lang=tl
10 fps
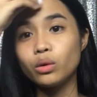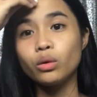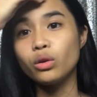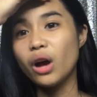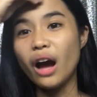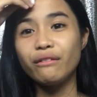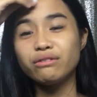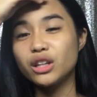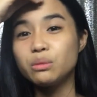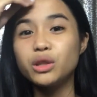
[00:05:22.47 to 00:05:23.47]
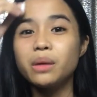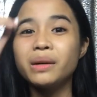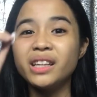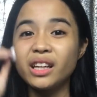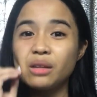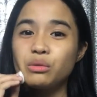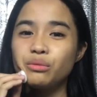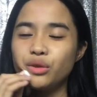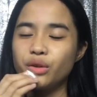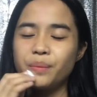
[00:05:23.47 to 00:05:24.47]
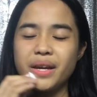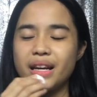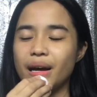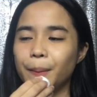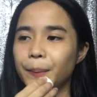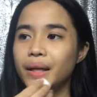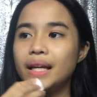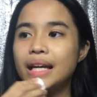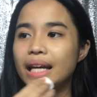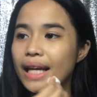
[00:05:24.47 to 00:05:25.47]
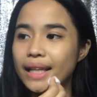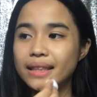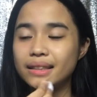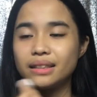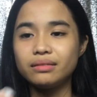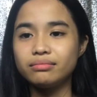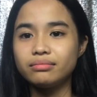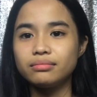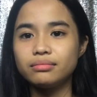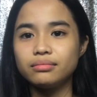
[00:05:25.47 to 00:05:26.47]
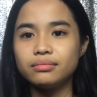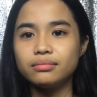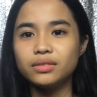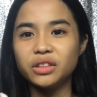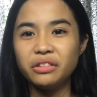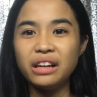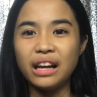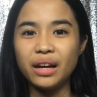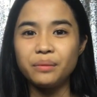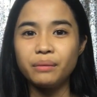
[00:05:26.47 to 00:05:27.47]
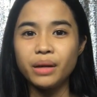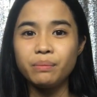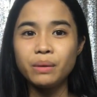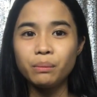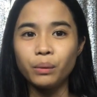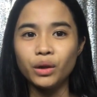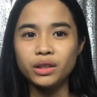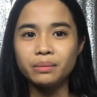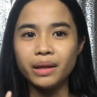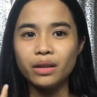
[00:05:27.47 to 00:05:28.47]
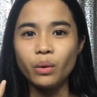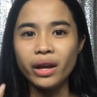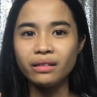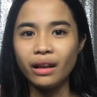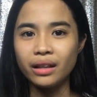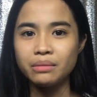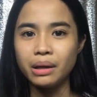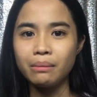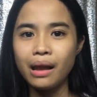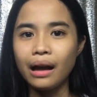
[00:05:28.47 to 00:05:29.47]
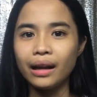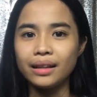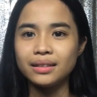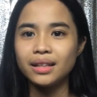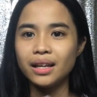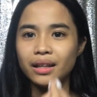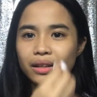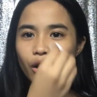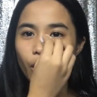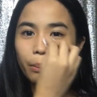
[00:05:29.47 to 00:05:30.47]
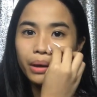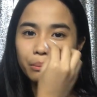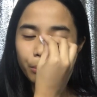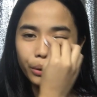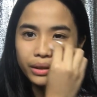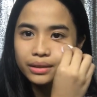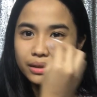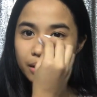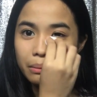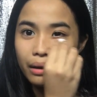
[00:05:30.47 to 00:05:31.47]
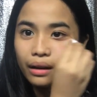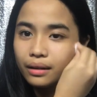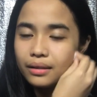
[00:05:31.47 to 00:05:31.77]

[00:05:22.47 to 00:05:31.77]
Kung after mo naman i-remove yung makeup is wala. May pimples, may whiteheads, may blackheads, open pores, ba diba?